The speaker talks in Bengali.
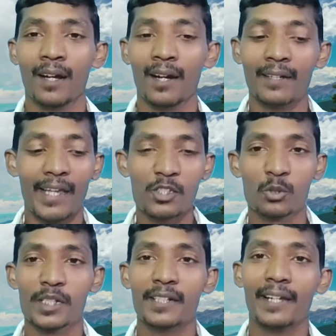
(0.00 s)
আর এই
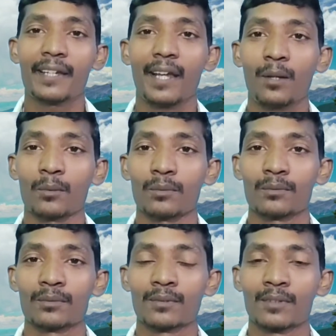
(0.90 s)
ঝুড়িটাকে নাও
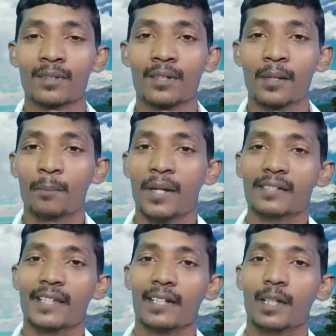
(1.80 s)

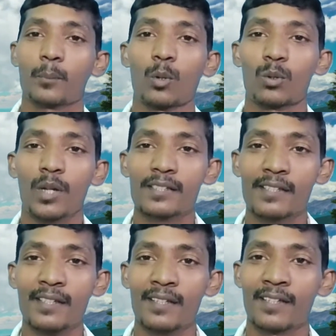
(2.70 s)
পাশে একটা পুকুর আছে
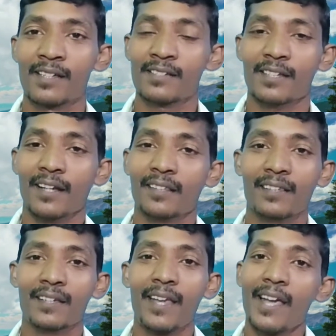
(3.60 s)
সেখান
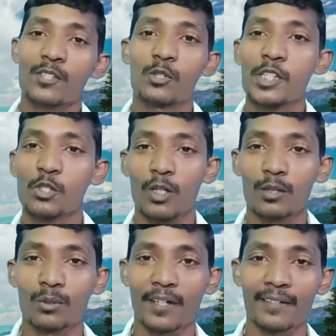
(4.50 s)
থেকে এক ঝুড়ি জল তুলে